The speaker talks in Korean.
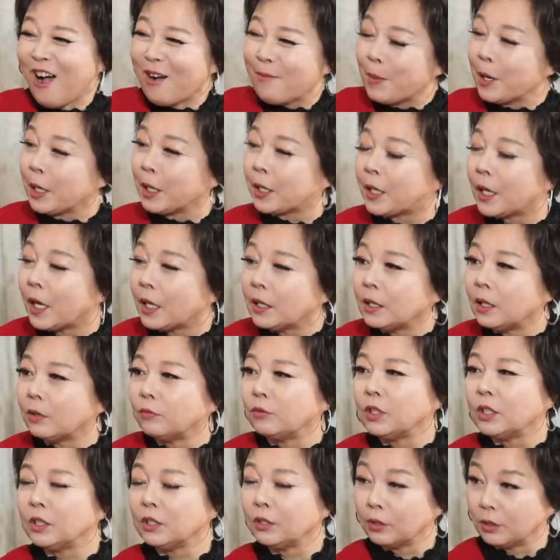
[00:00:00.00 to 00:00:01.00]
막 이렇게 하는데
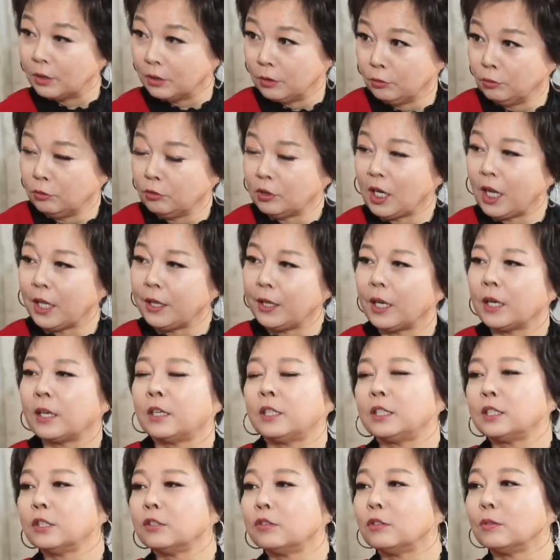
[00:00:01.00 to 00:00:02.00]
우리는 우울한데
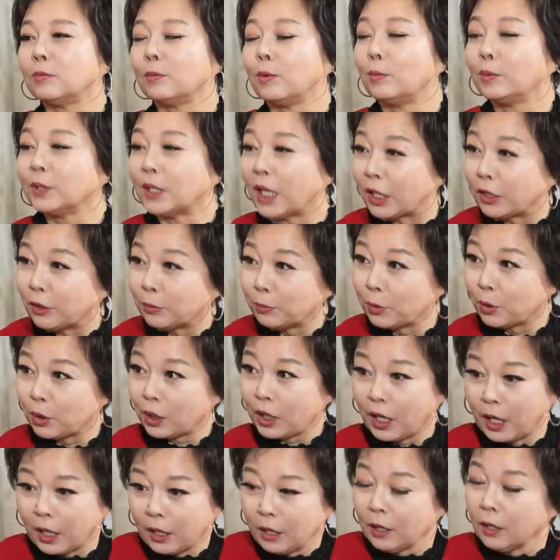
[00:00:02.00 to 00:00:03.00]
그 친구를 보면 나도
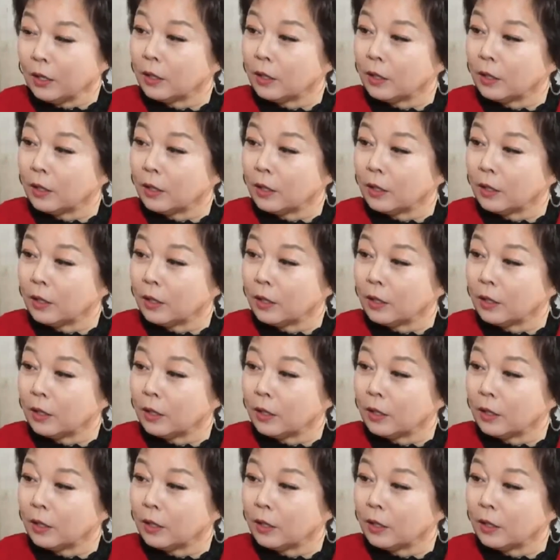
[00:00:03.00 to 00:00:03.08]
모르게